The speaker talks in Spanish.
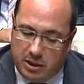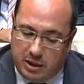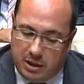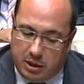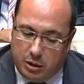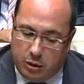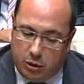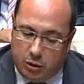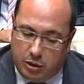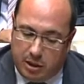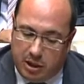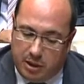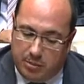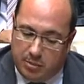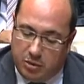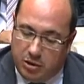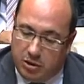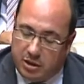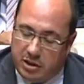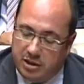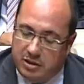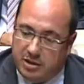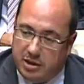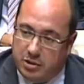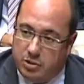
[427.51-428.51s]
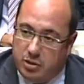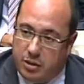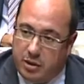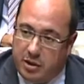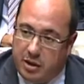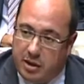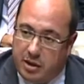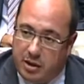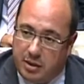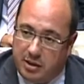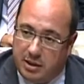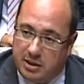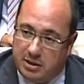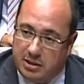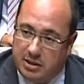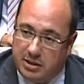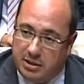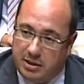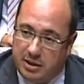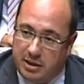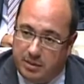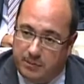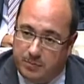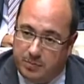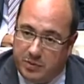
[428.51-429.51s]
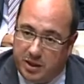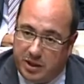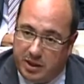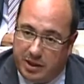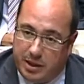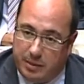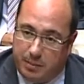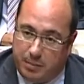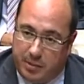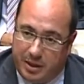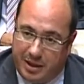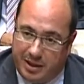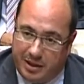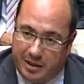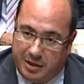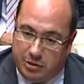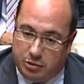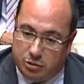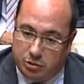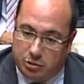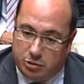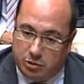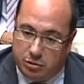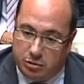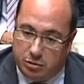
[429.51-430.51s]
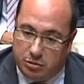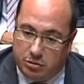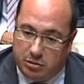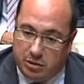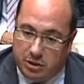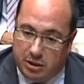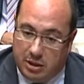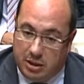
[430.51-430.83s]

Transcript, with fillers: los cambios que esta sociedad necesita y que espera de nosotros.